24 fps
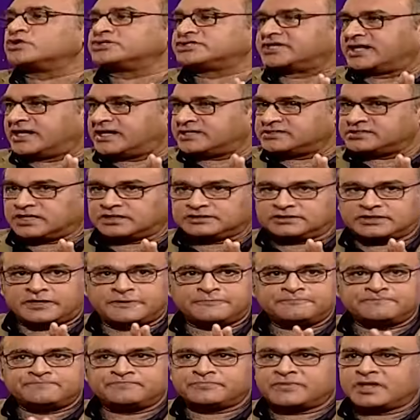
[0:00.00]
को चला जाता
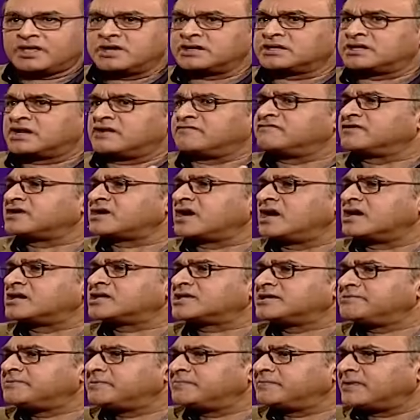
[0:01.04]
है अगर आप वकार
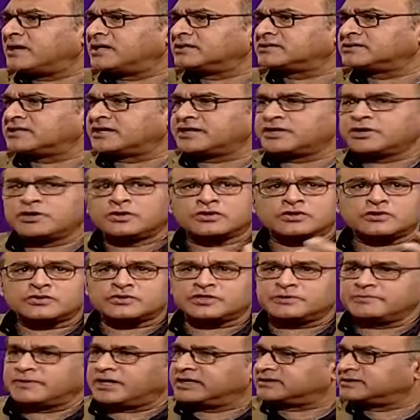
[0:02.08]
की भी बात करें औरों
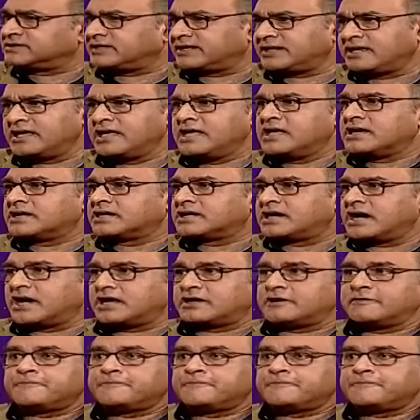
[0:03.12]
की बात करें मिसबा